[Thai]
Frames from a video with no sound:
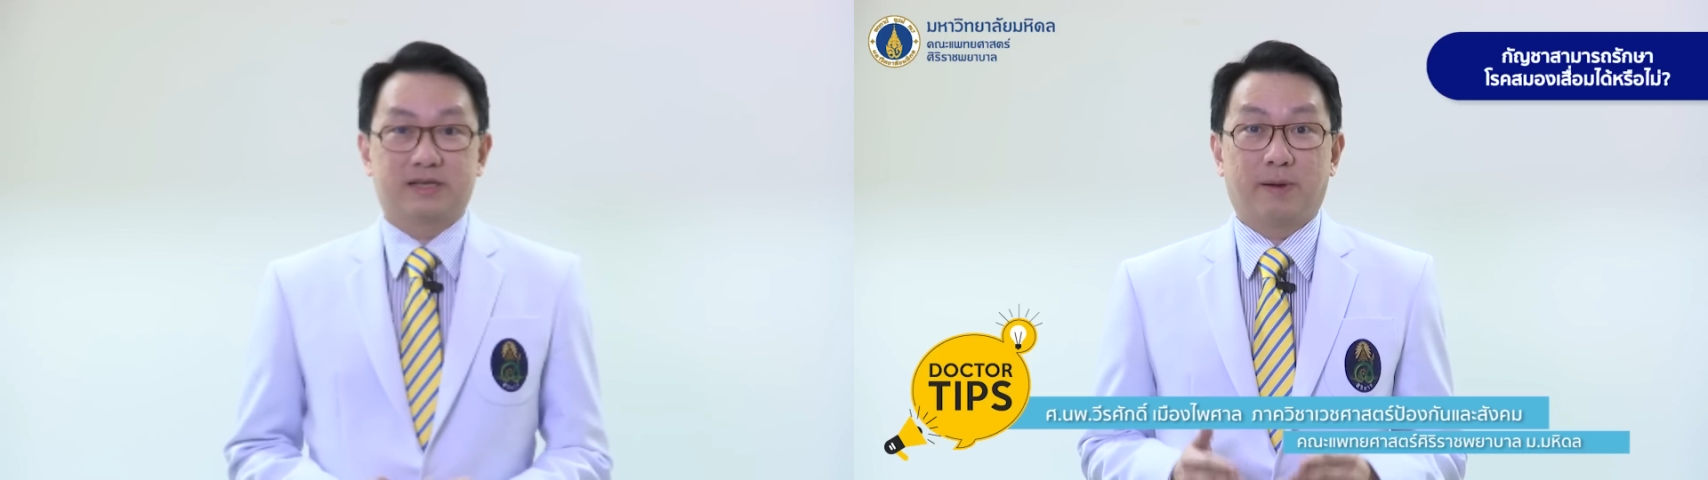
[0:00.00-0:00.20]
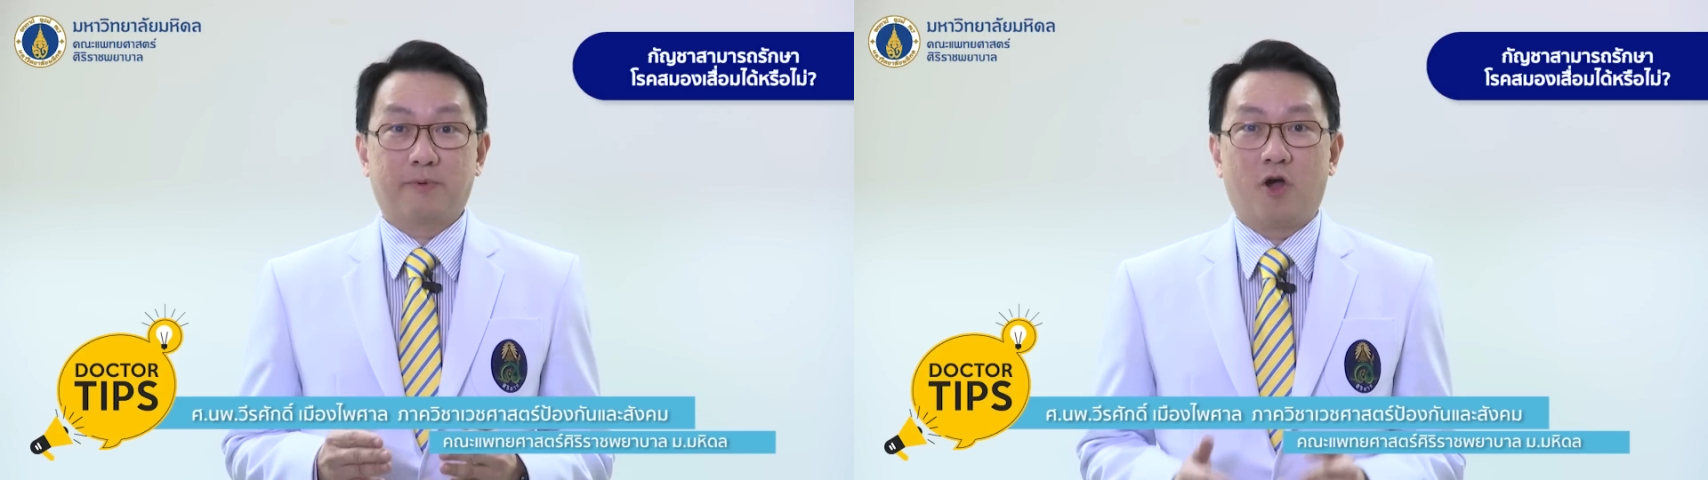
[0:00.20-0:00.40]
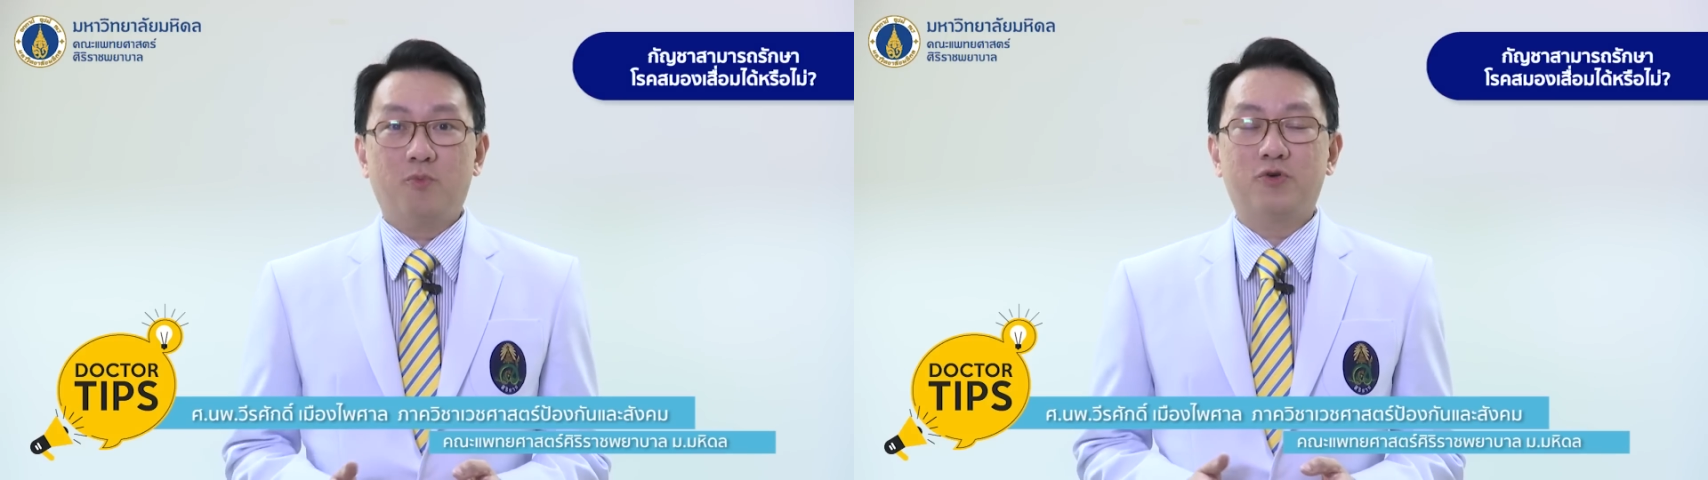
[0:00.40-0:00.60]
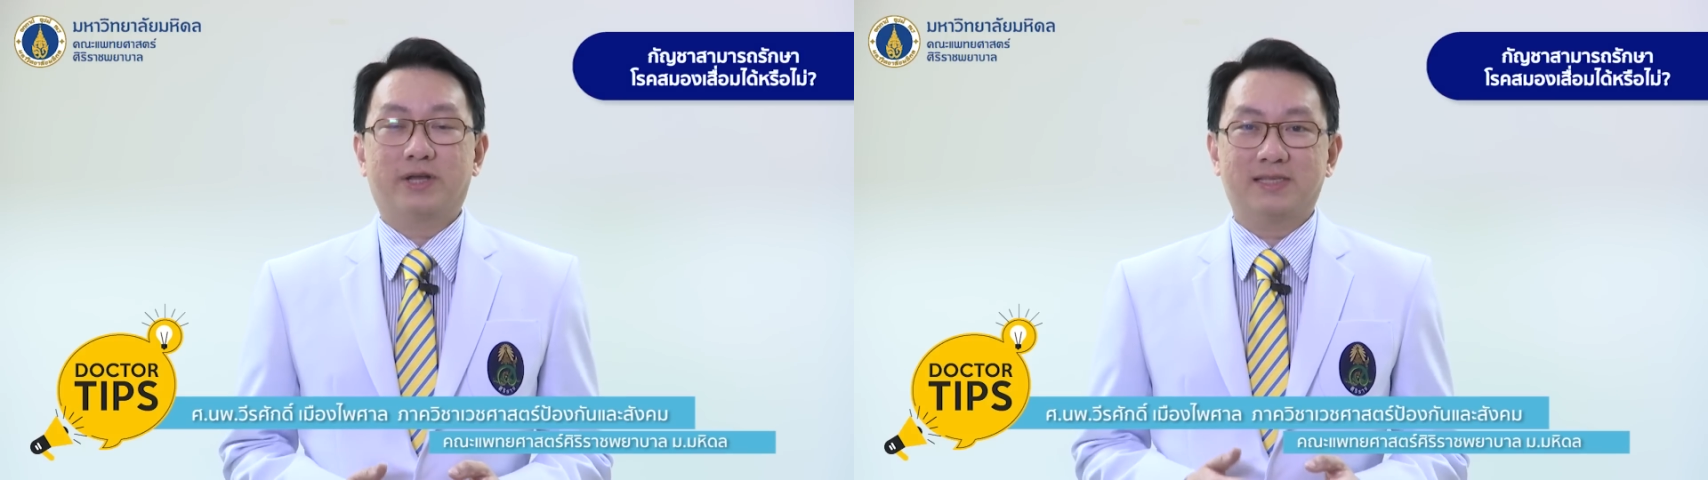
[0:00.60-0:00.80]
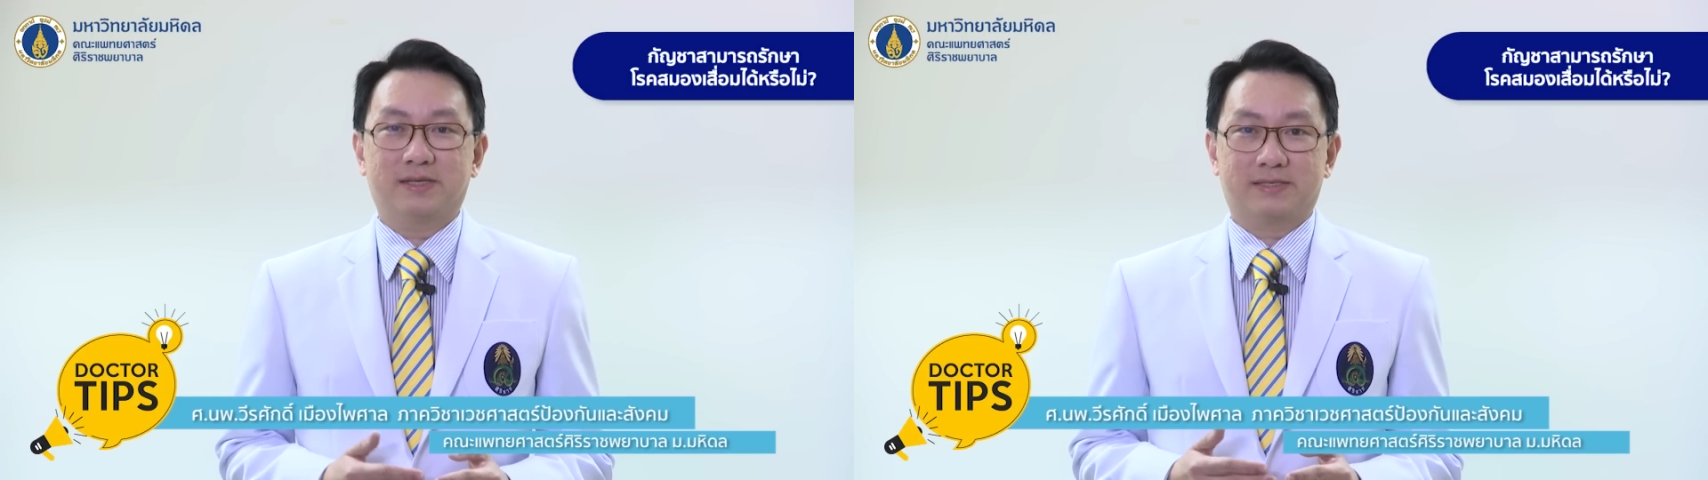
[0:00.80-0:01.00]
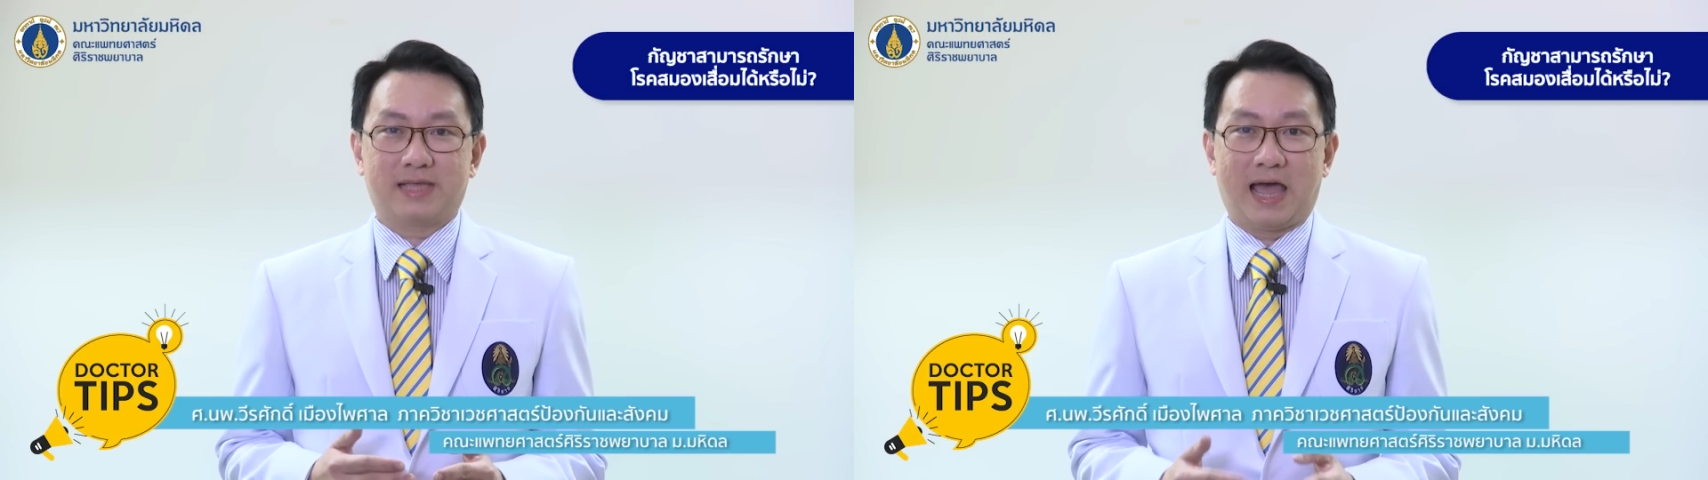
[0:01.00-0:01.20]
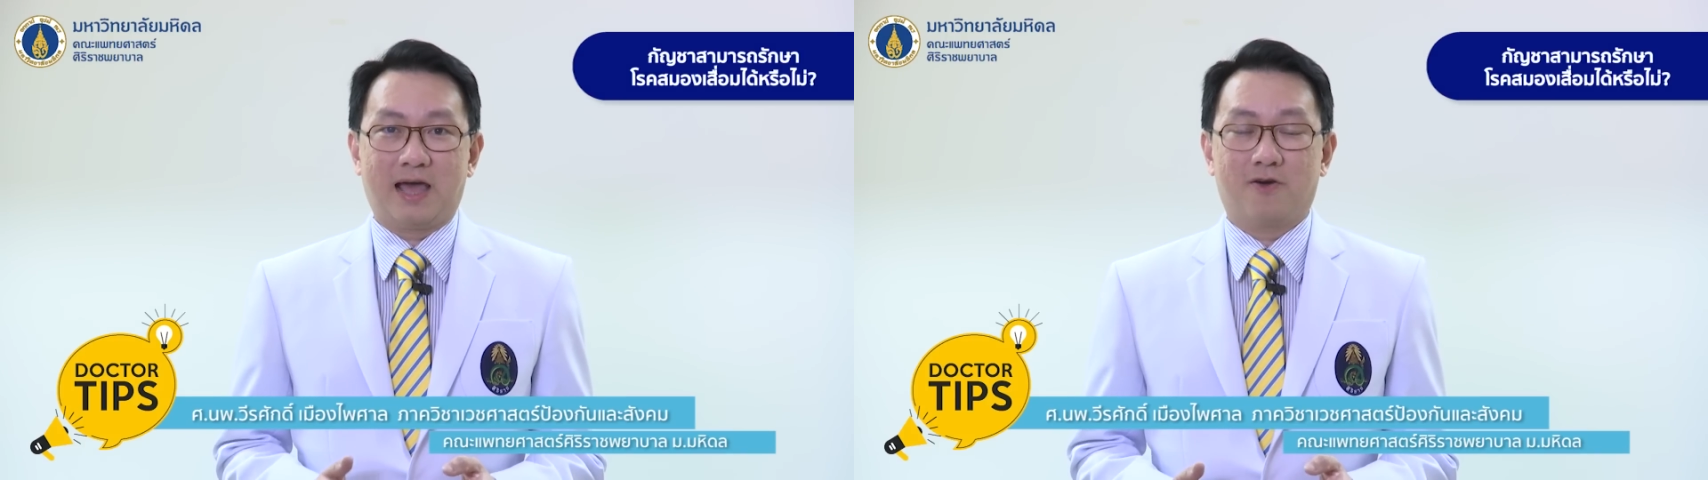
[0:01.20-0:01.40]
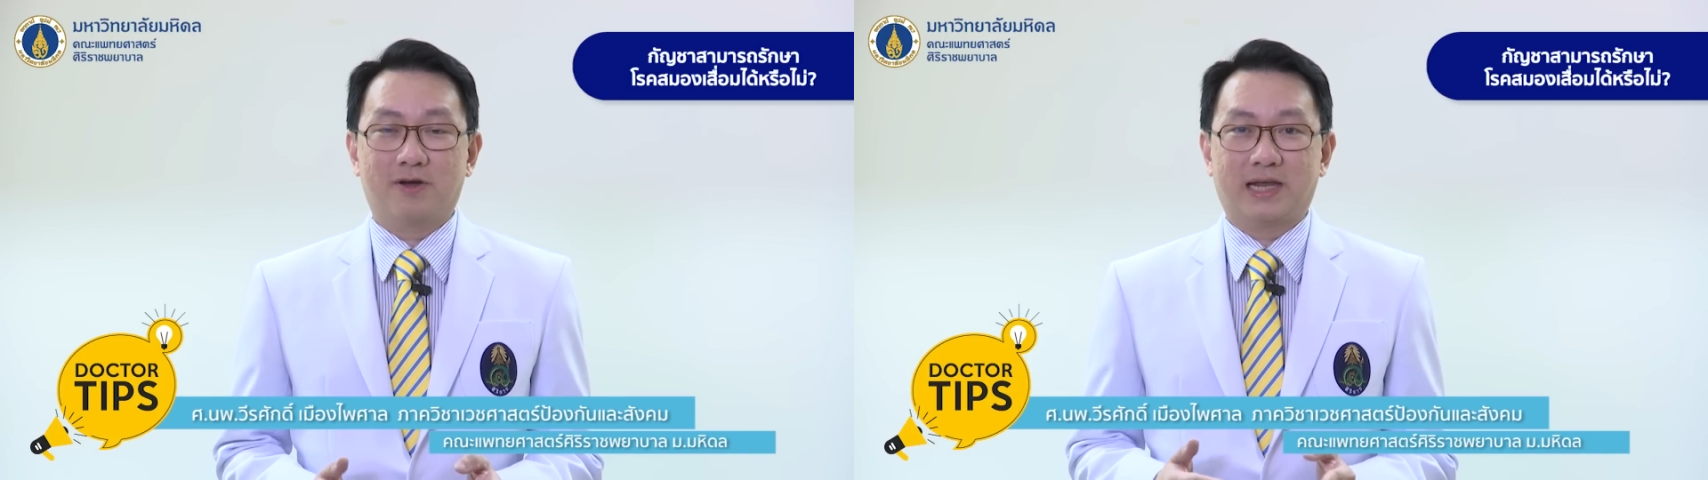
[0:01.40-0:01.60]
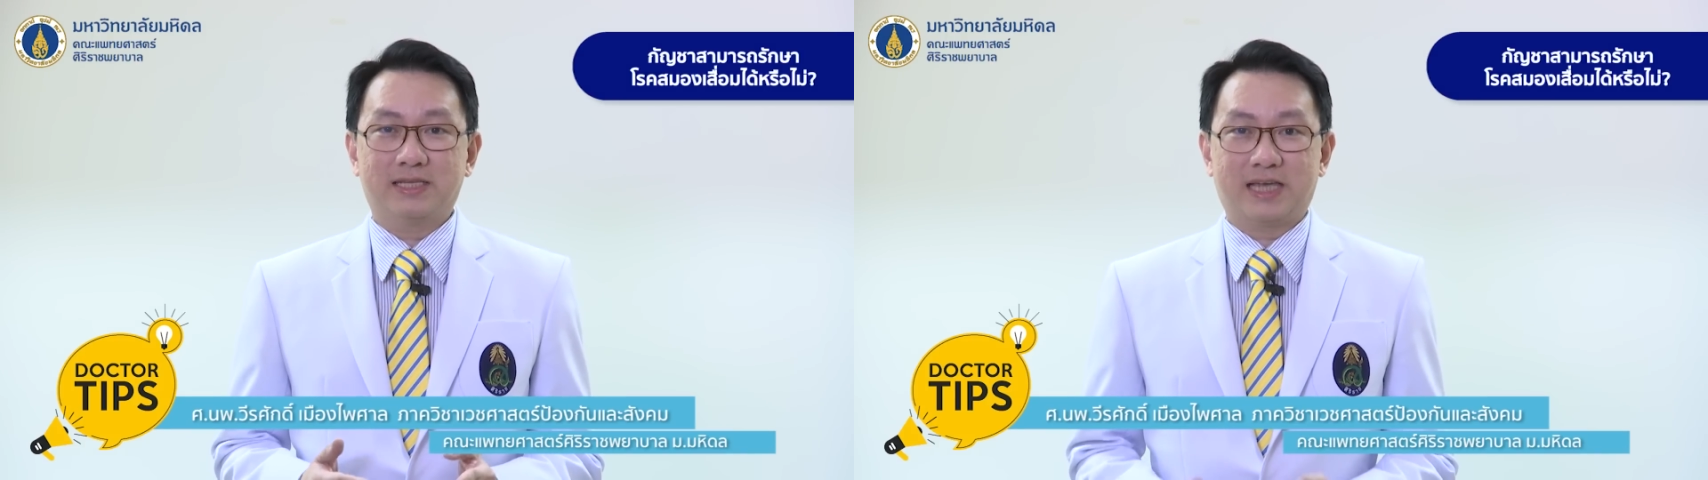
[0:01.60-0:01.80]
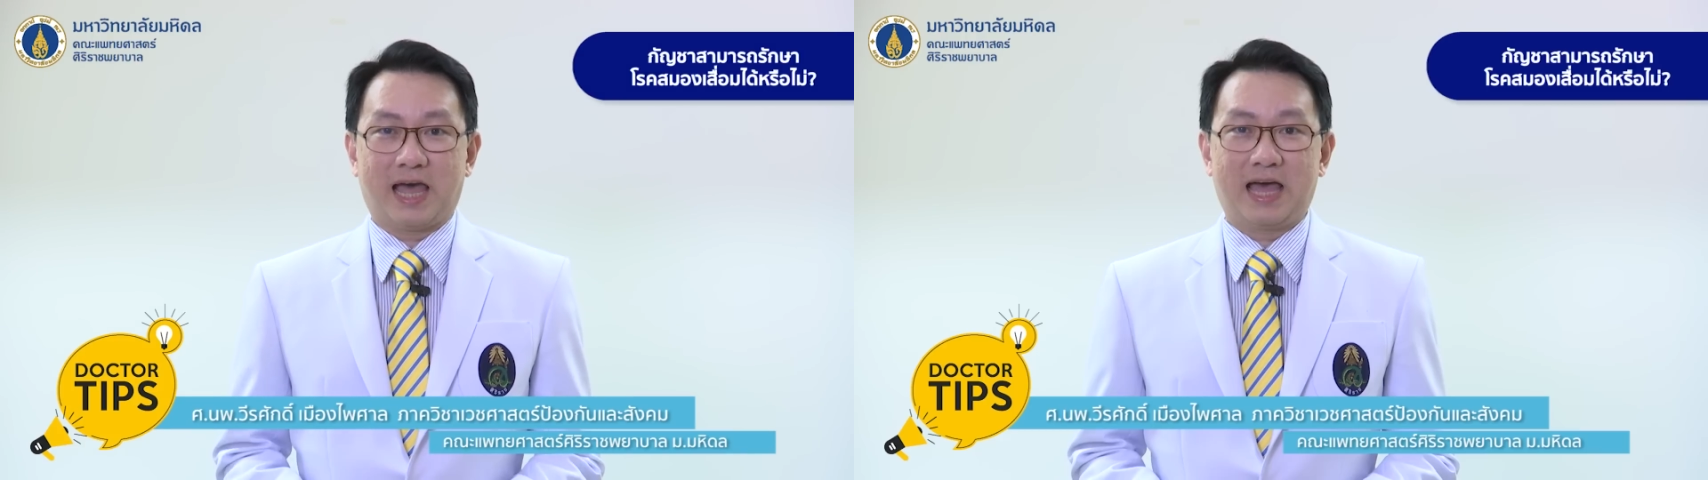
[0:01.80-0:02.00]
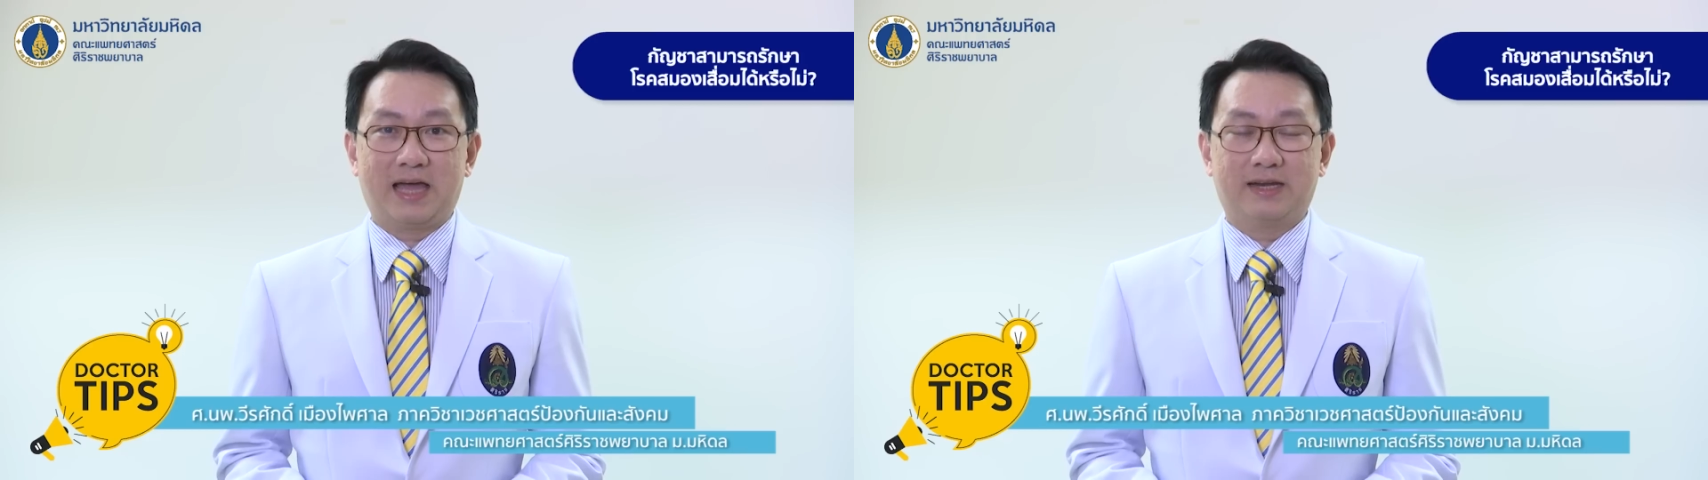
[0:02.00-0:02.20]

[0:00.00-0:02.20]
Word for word: สำหรับข้อมูลการศึกษาของกัญชา